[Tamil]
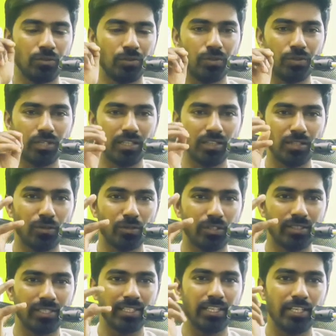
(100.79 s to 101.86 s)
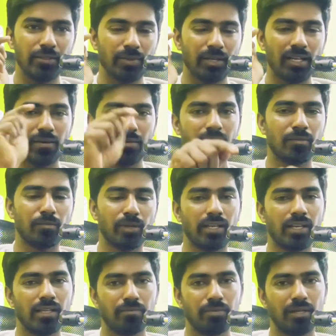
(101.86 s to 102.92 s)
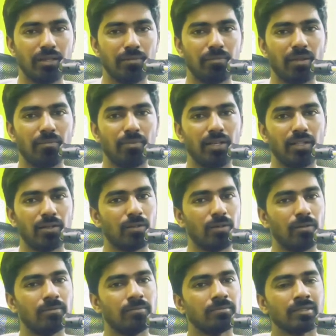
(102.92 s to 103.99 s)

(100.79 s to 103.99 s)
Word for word: ஓ எந்த ஒரு திங்கிங்குமே இல்லாமல் அதை போய் கிளிக் பண்ணி பை பண்ணிடுறோம்